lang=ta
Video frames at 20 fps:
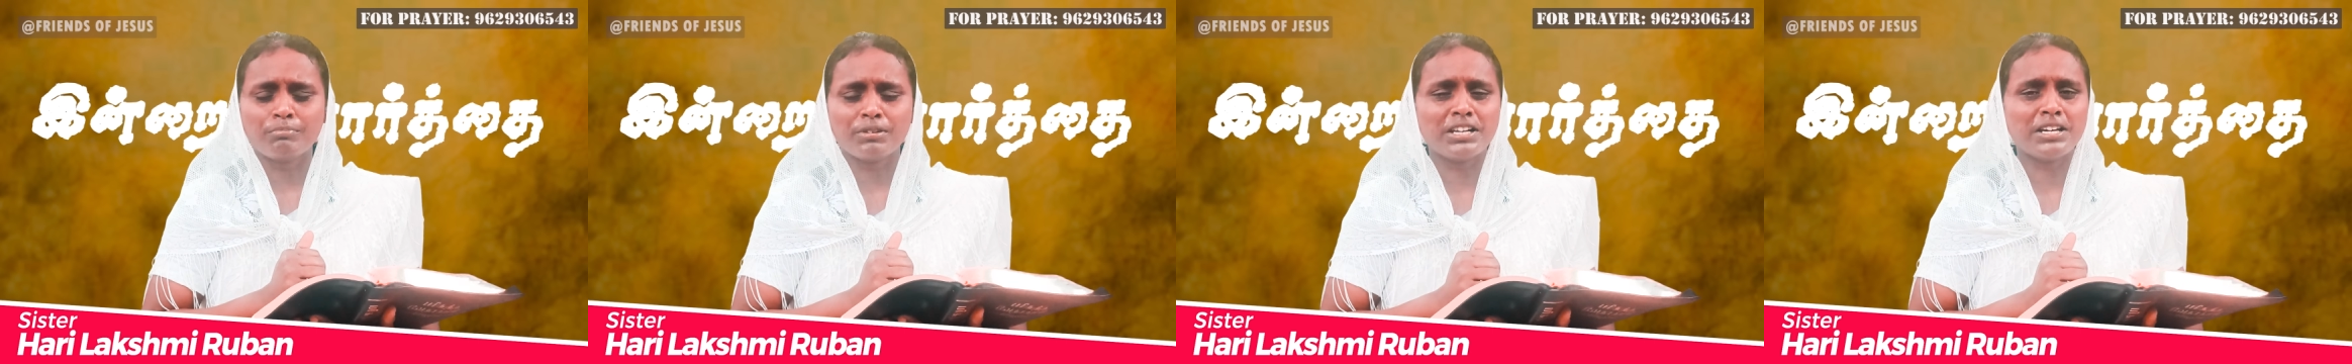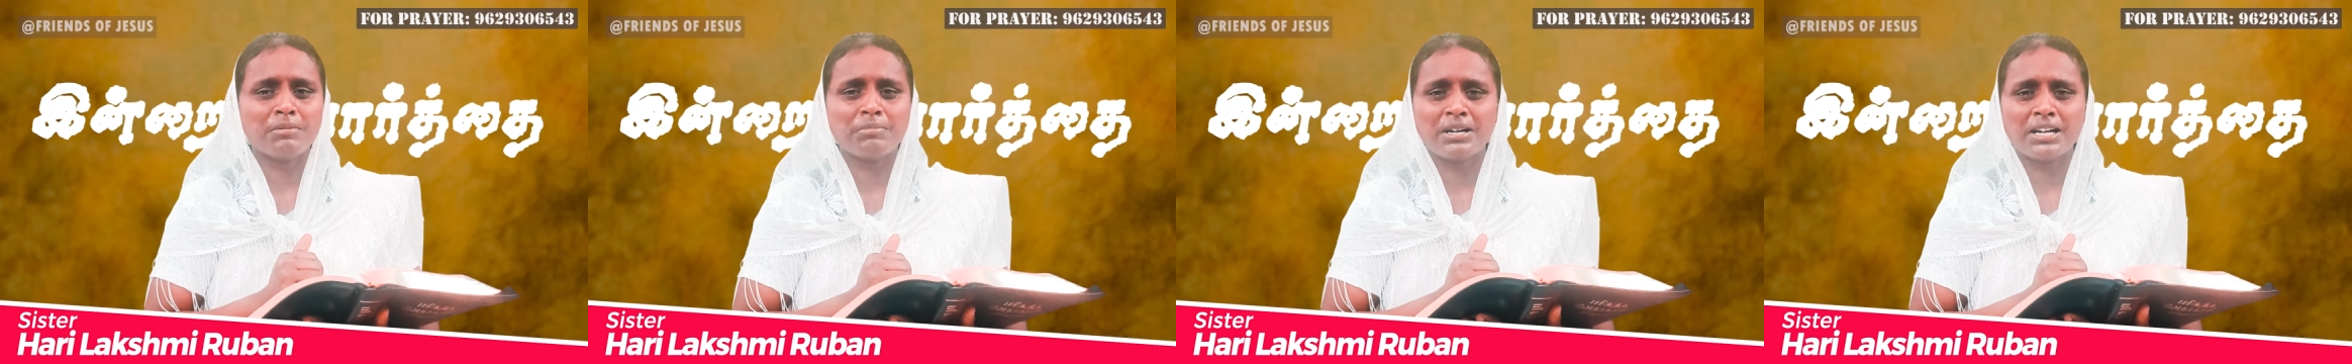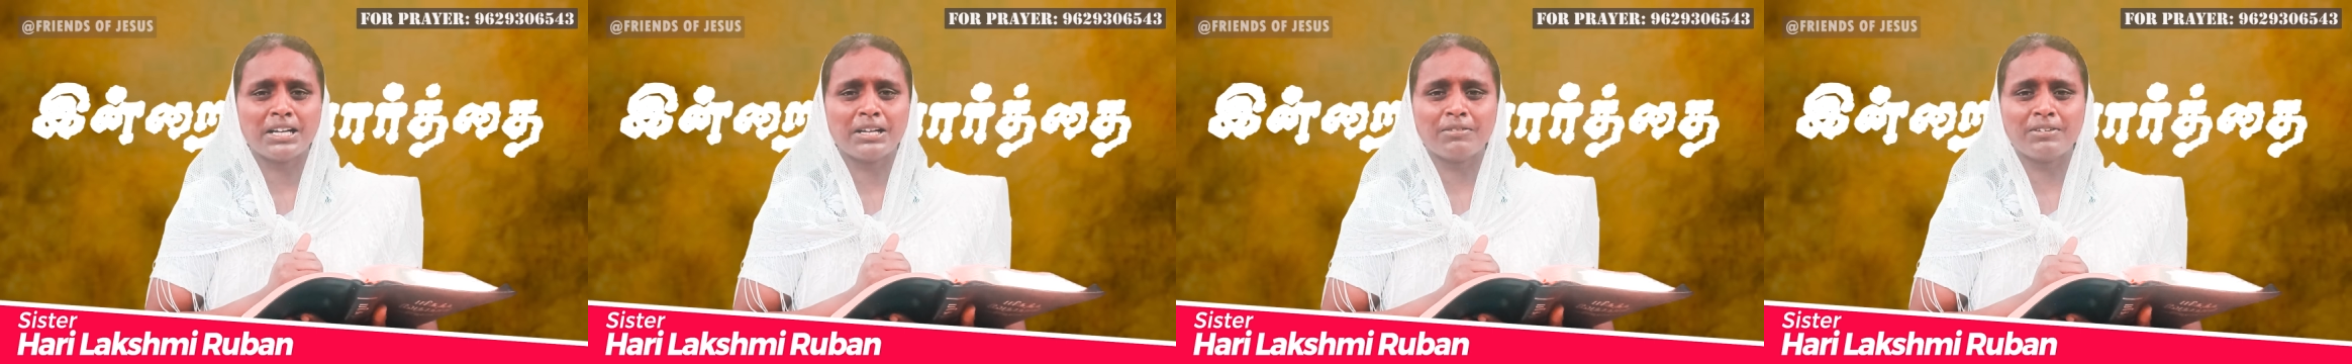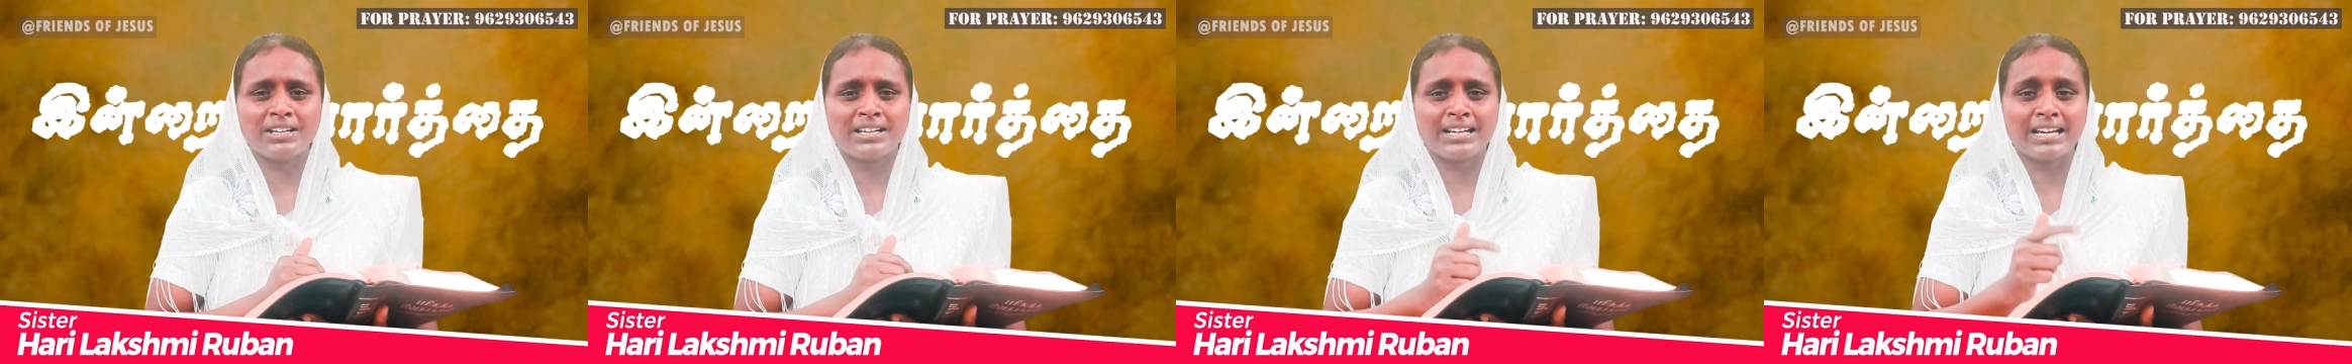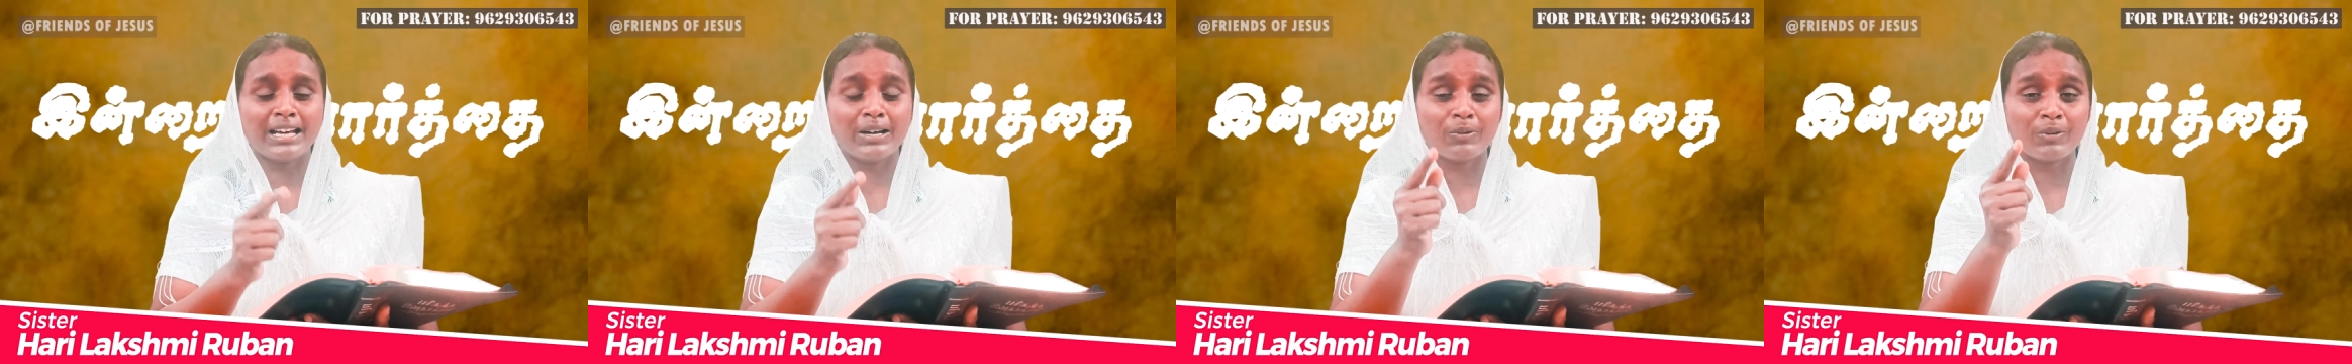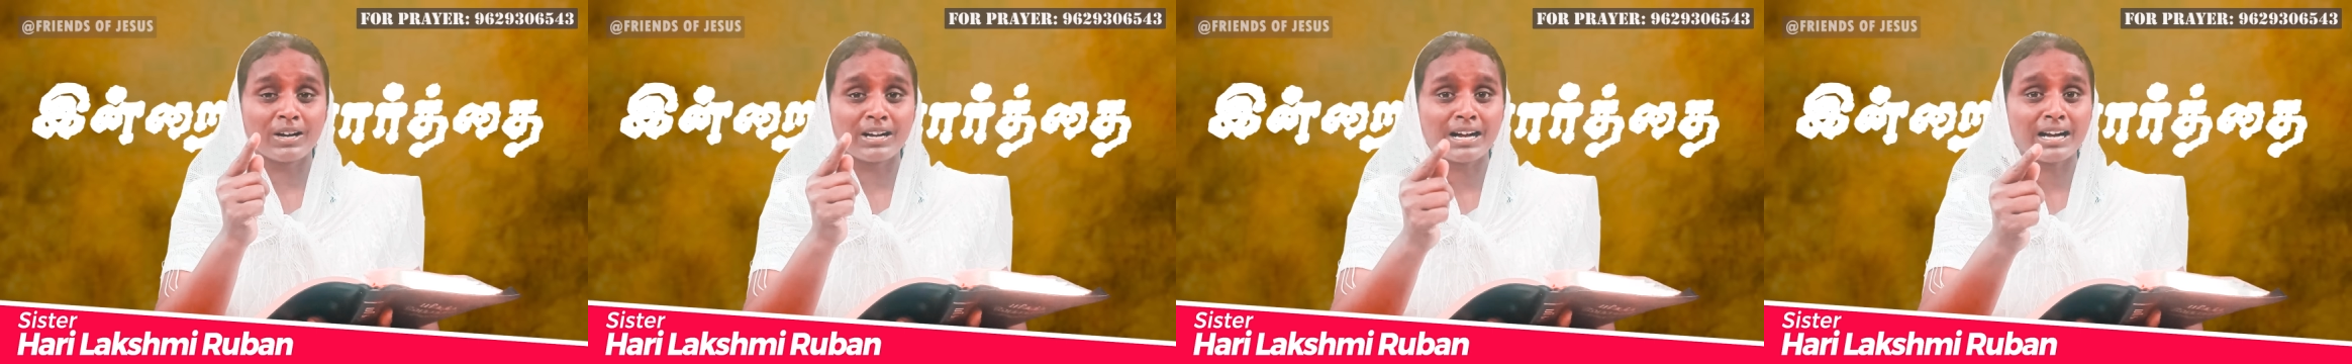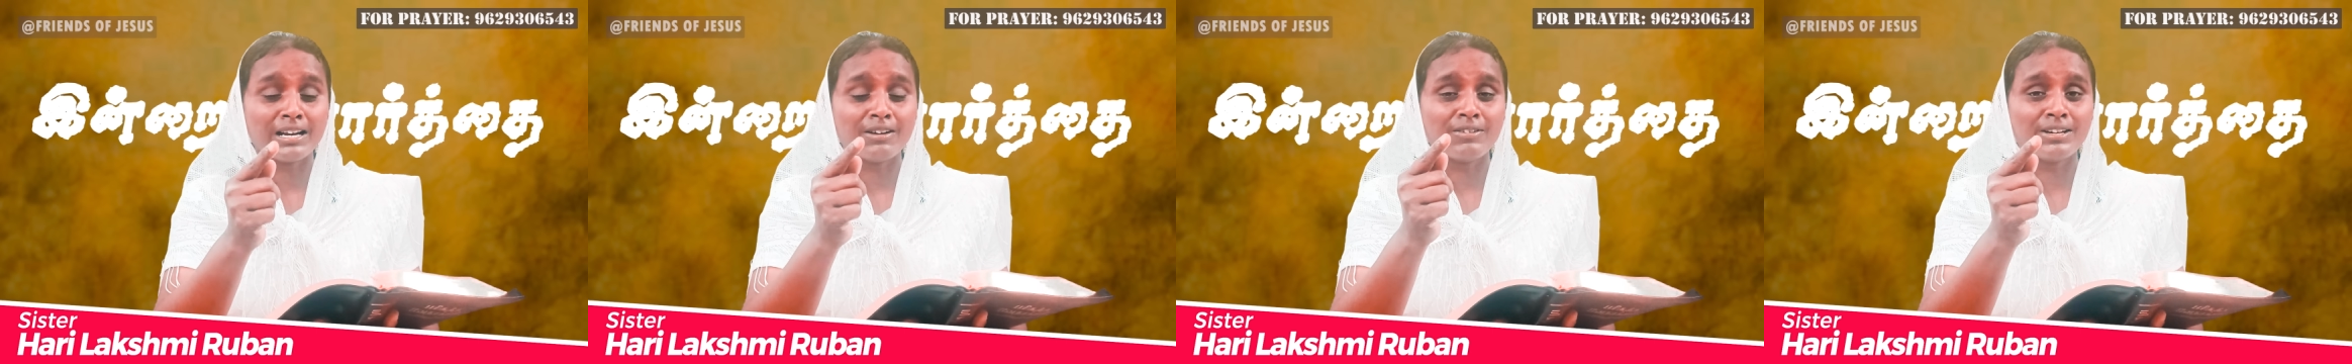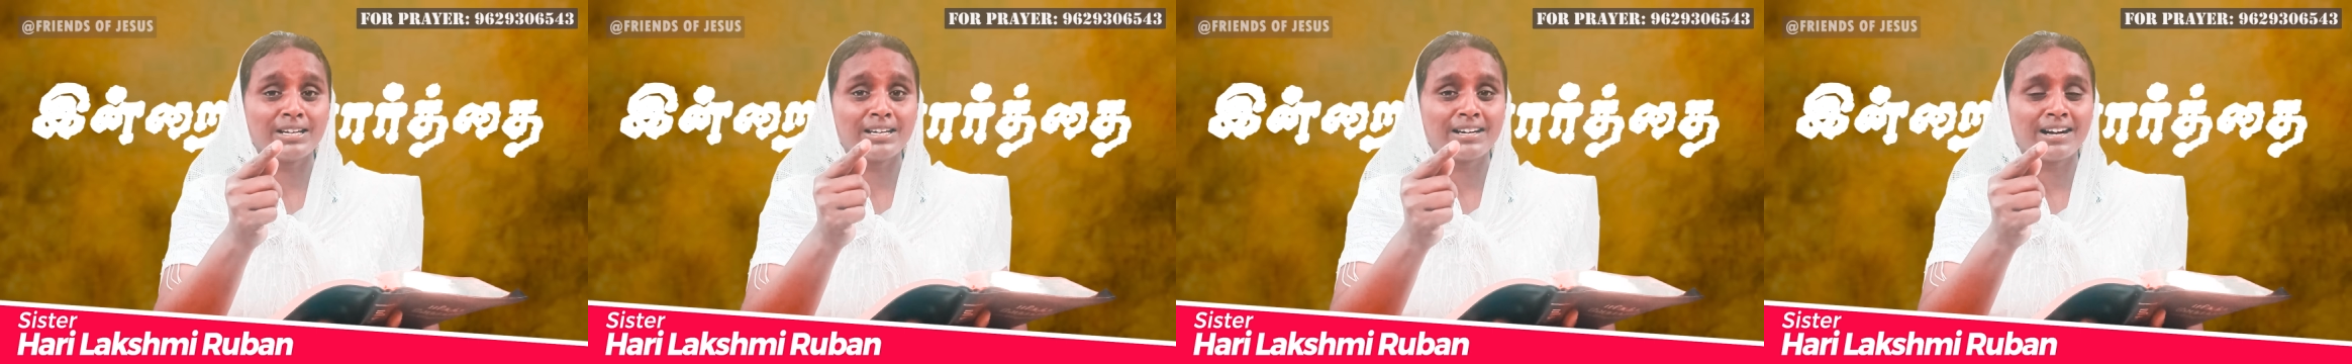பிரியமானவர்களை உங்கள்
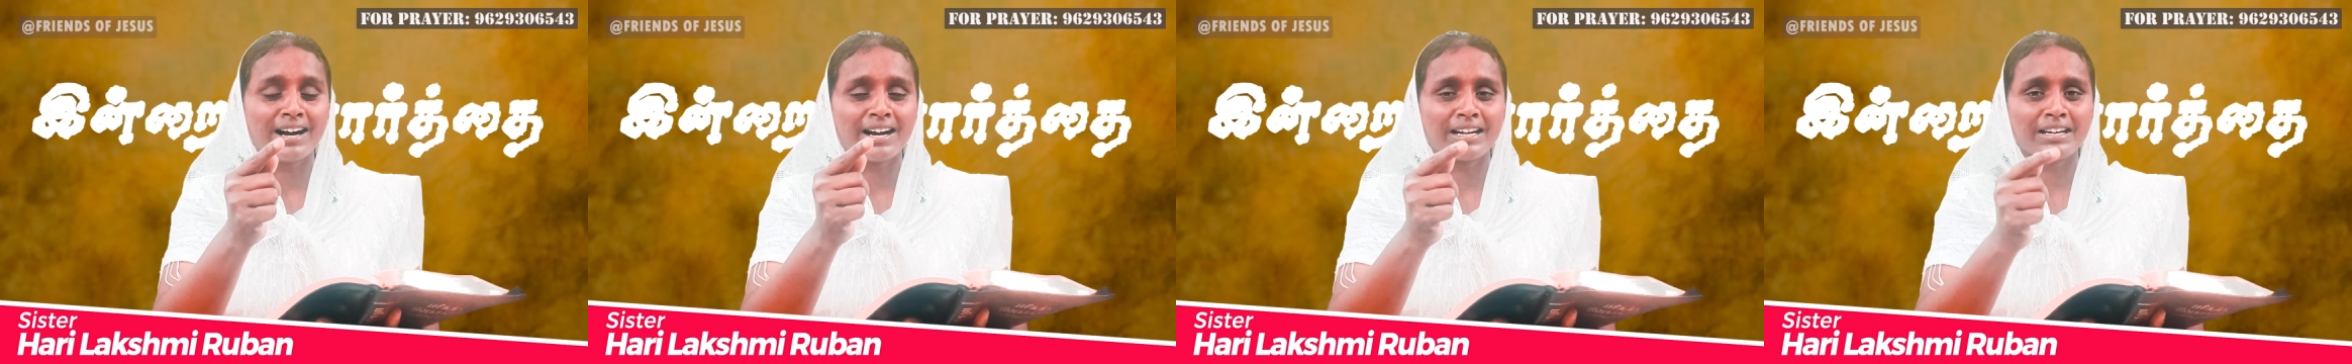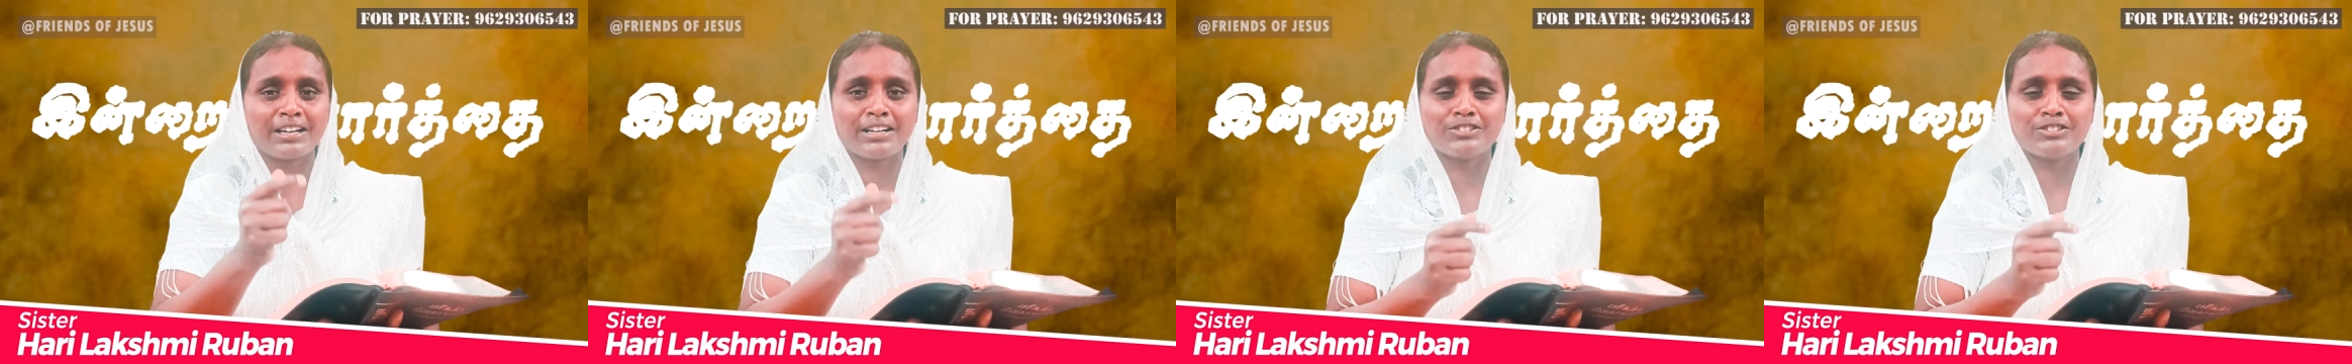கணவருக்காக